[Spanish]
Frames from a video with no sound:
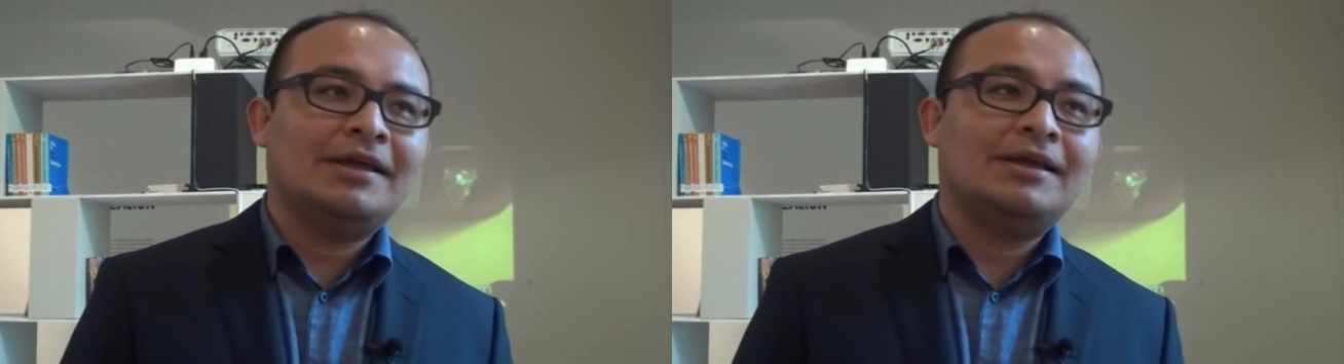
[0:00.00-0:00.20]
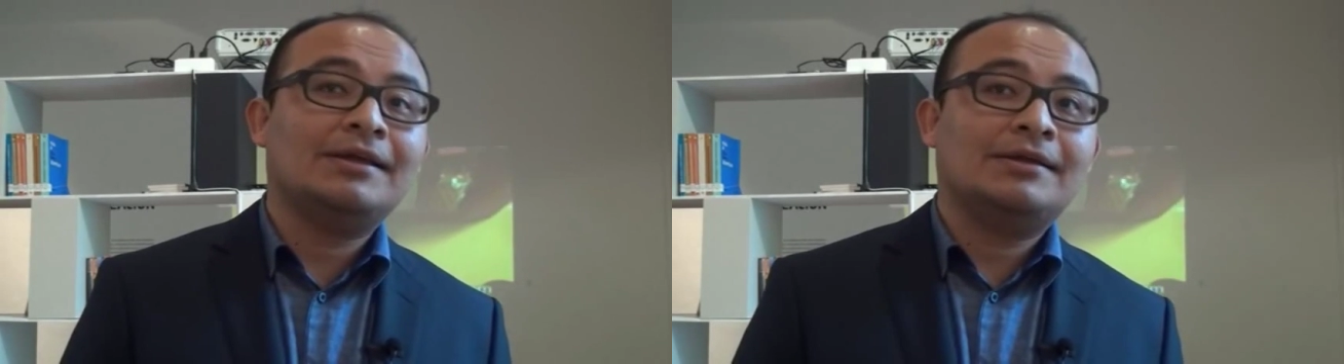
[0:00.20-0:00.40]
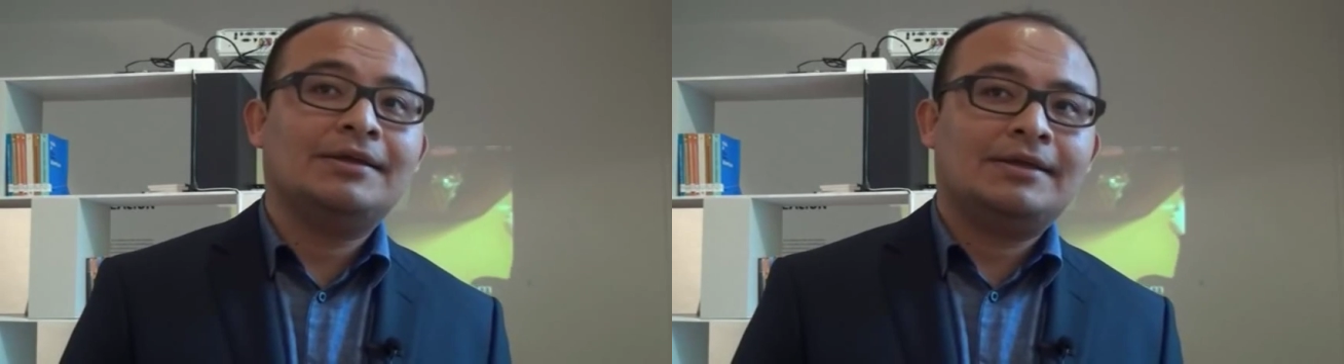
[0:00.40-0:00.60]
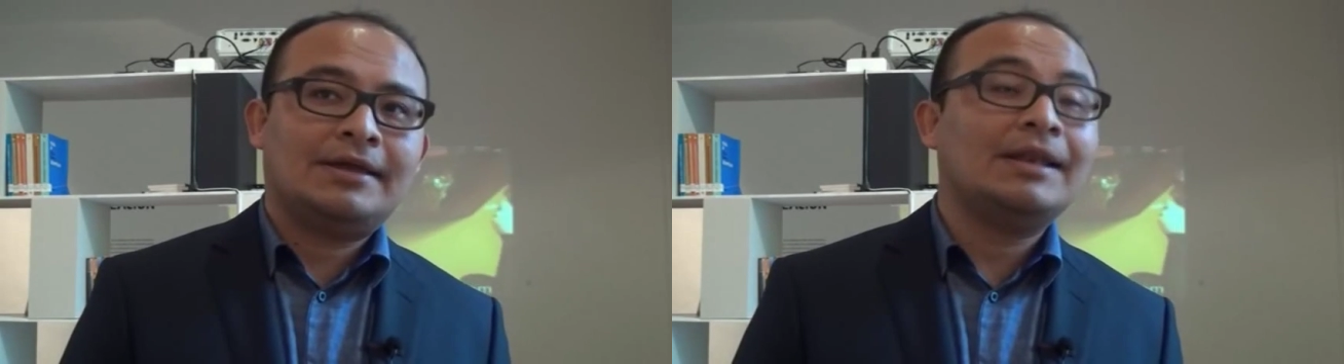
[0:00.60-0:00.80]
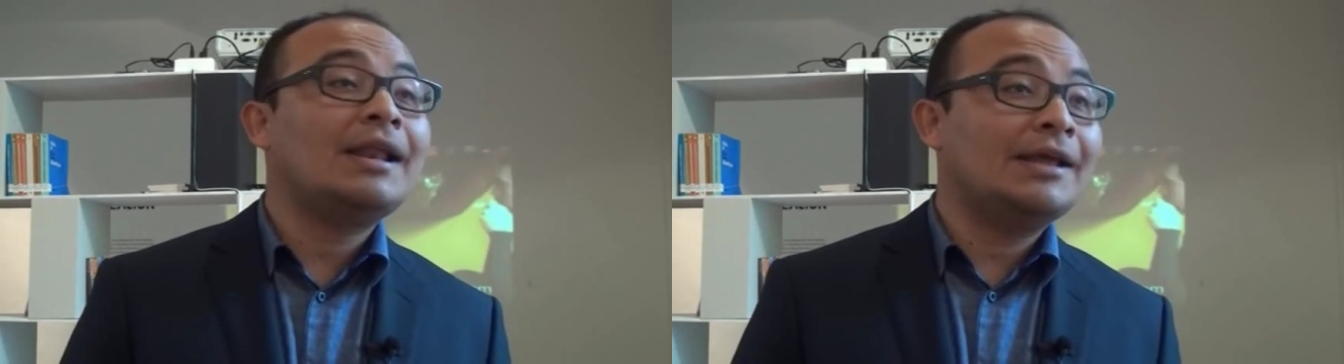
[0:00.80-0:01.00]
eh,
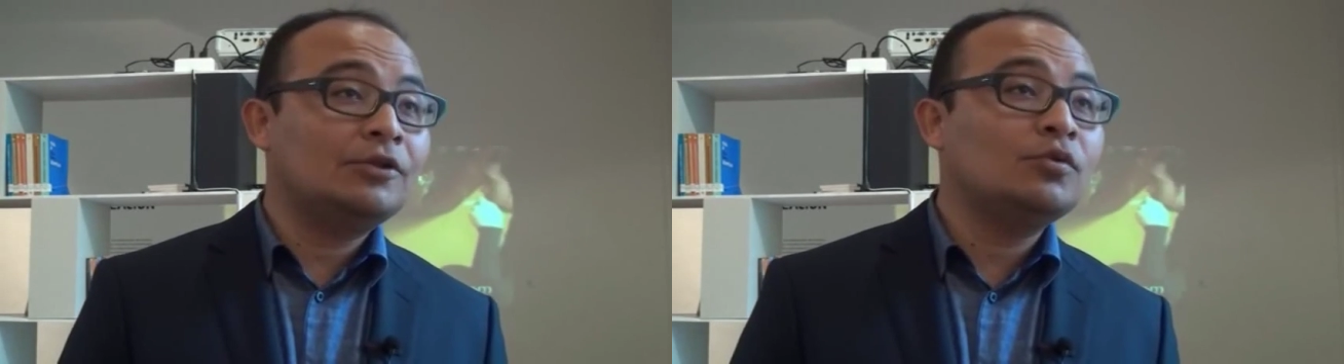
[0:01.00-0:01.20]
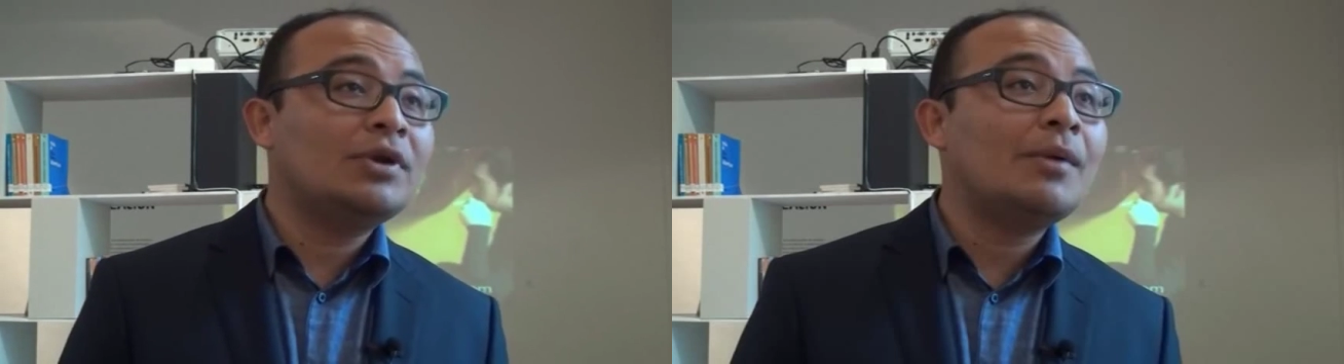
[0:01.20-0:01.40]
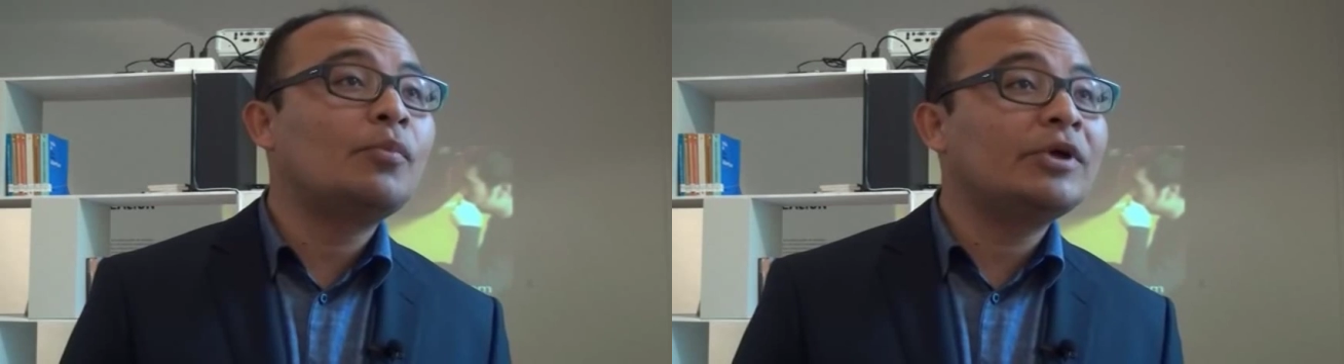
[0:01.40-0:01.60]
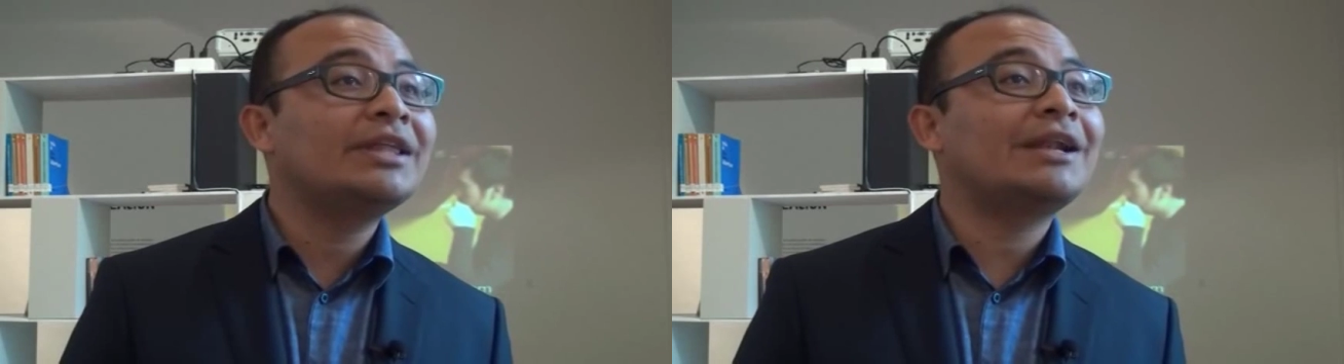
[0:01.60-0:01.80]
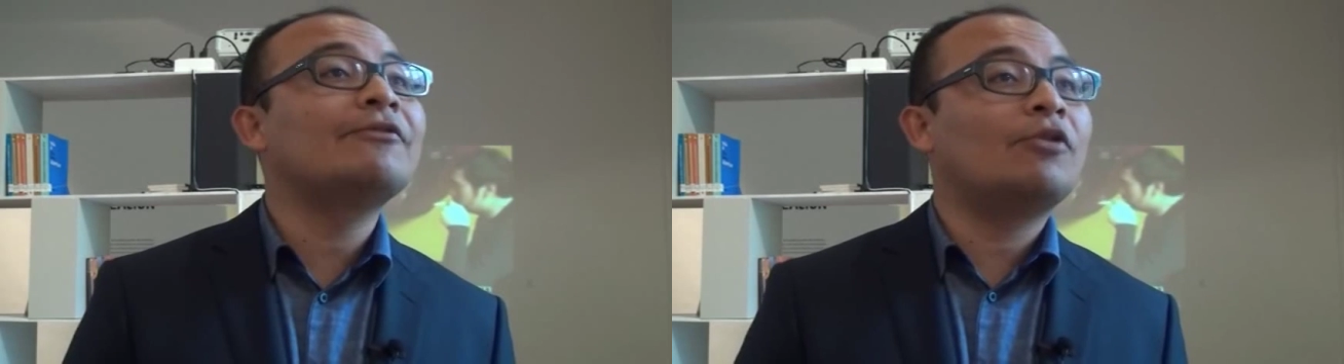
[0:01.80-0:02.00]
que la lectura
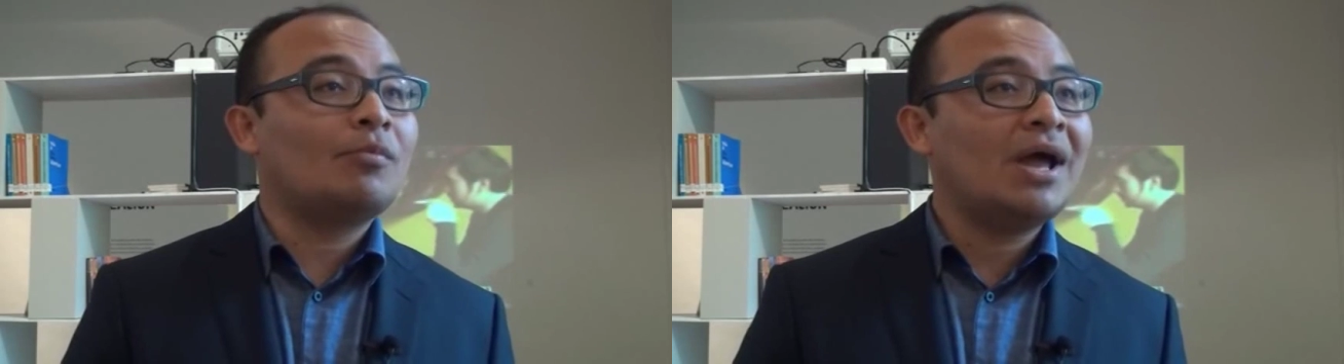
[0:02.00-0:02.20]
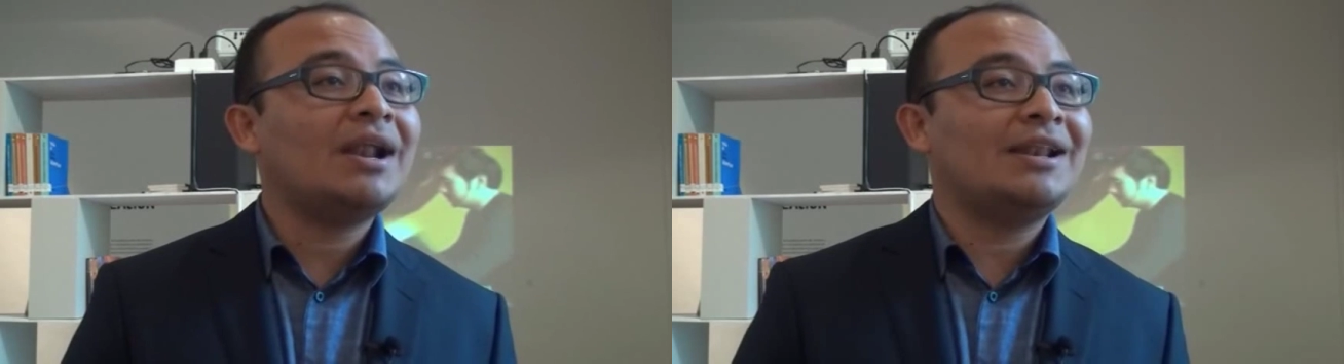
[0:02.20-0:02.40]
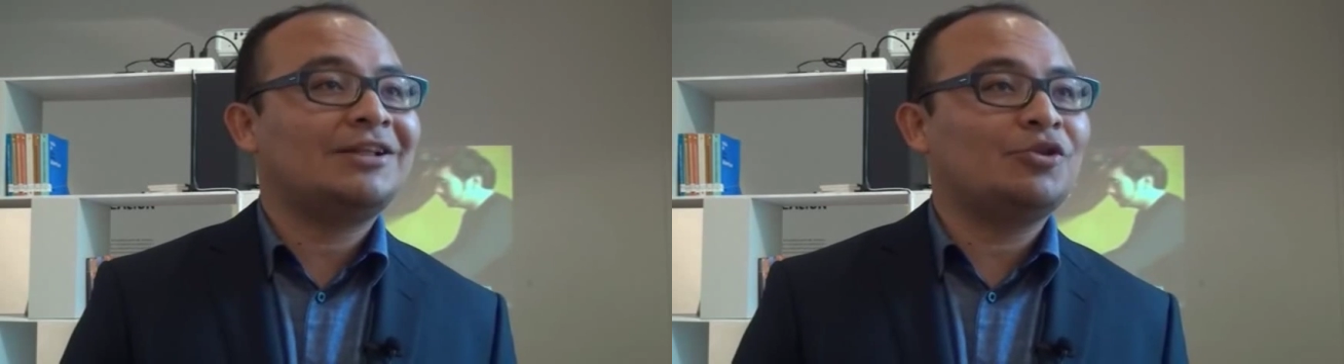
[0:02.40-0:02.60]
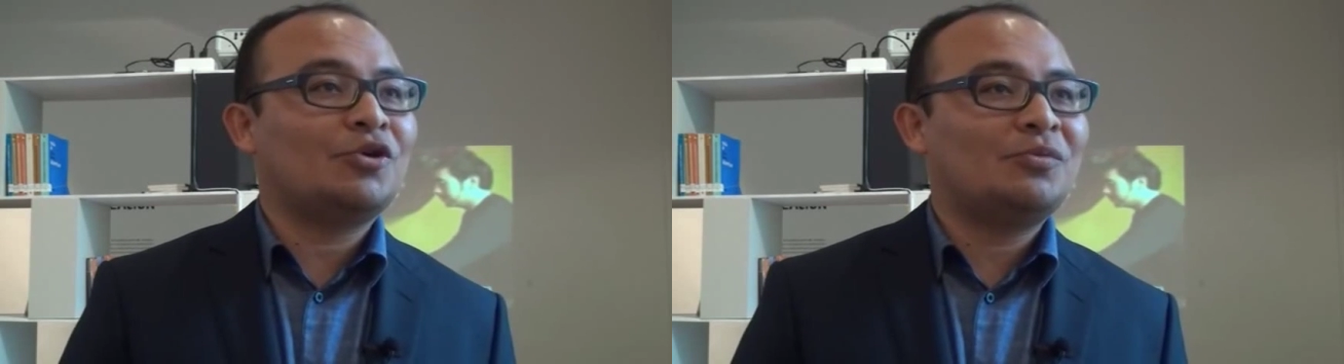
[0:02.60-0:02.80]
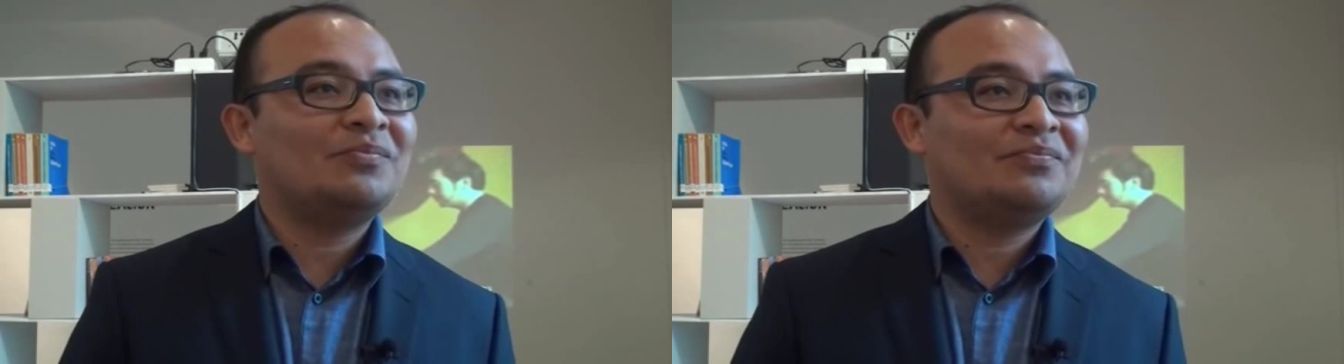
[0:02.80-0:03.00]
puede transformar al
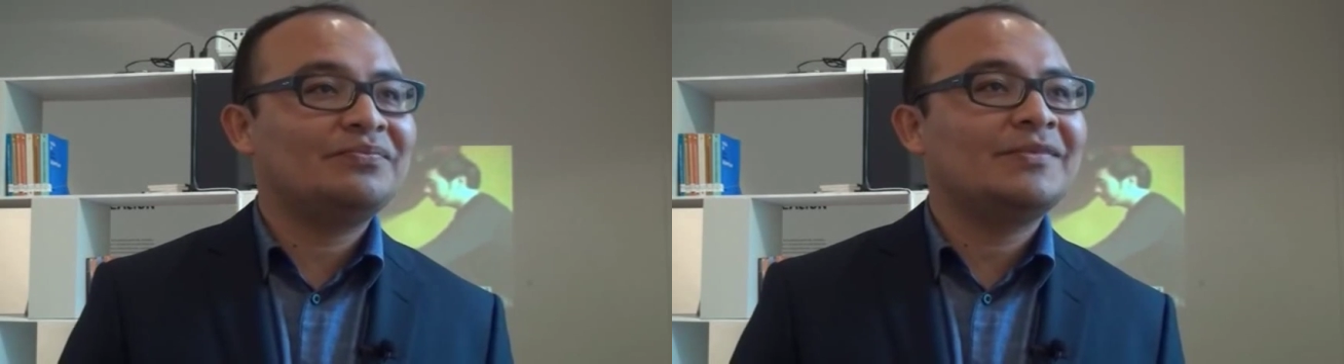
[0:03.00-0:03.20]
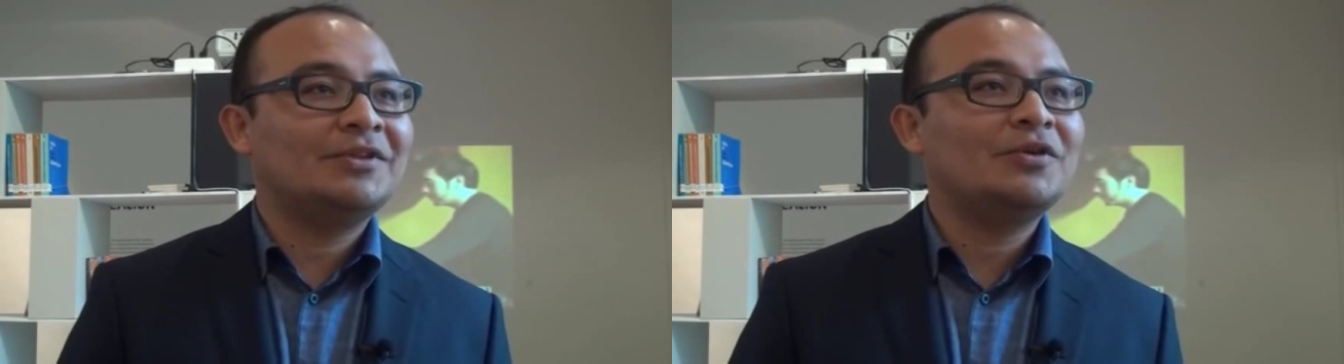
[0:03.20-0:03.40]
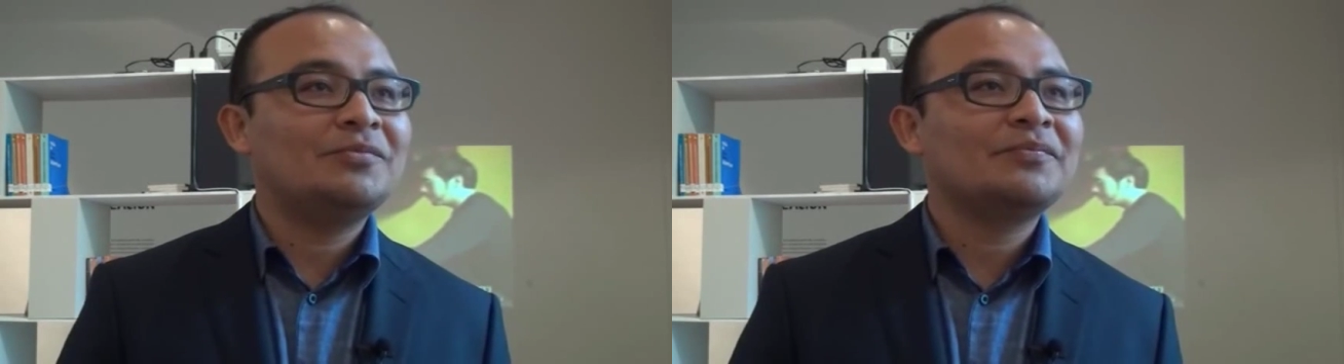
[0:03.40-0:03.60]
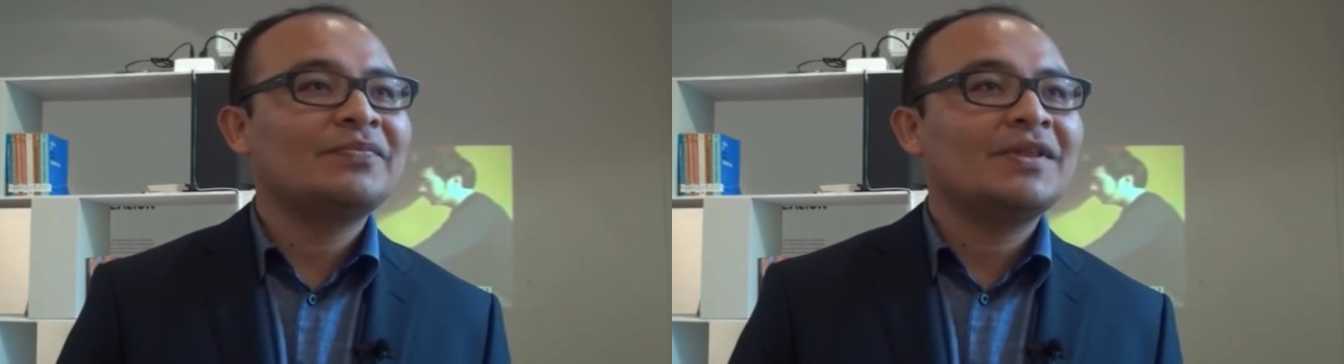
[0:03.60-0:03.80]
lector, ¿no?